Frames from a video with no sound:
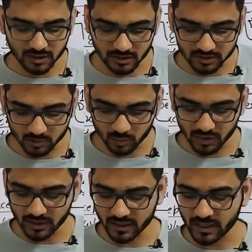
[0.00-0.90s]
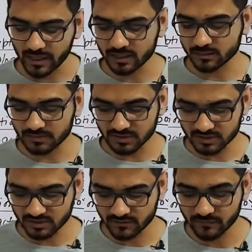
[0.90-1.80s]
करनी जरूरी रहेगी एज पर
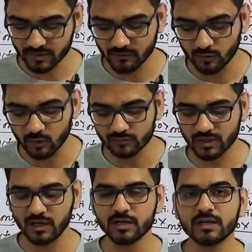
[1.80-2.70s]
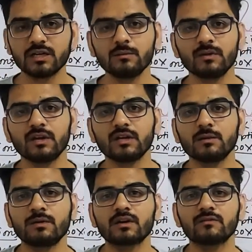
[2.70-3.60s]
सेक्शन 54 ऑफ द टीपीए
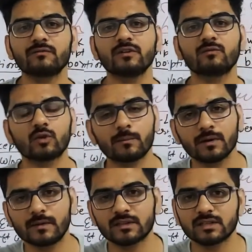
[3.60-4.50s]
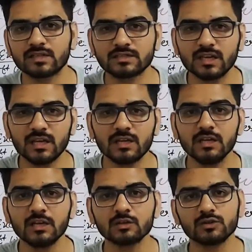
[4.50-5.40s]
टीपीए का 54 आपका बात करता है सेल की
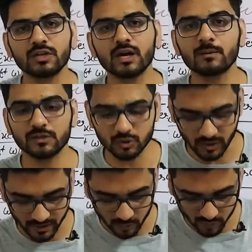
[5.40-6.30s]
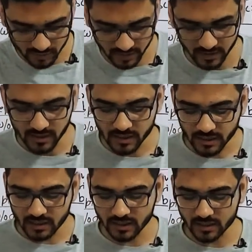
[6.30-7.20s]
तो ये आपके जो हाई कोर्ट हैं
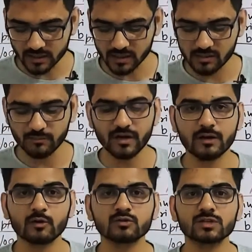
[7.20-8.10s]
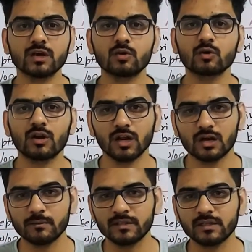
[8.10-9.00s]
कैलकटा का मेड्रोस लाहौर और
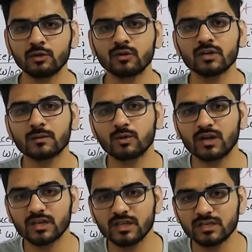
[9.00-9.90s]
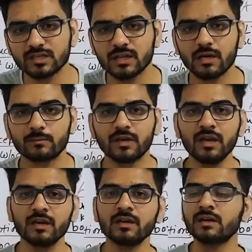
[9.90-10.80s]
अलाहाबाद इन्होंने क्या बोला कि ये सारे
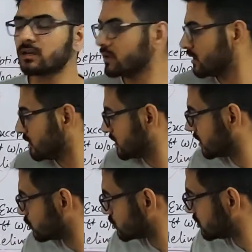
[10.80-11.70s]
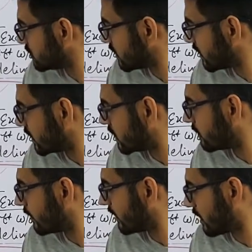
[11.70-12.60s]
आपके ये जो चीज़ें हैं
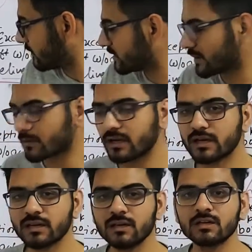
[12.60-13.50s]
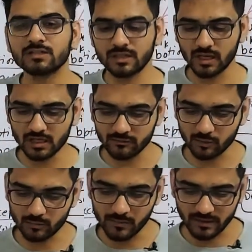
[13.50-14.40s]
हिबा बिल इवाज आपका एक सेल के
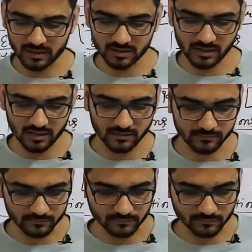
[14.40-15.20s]
फॉर्म में माना जाएगा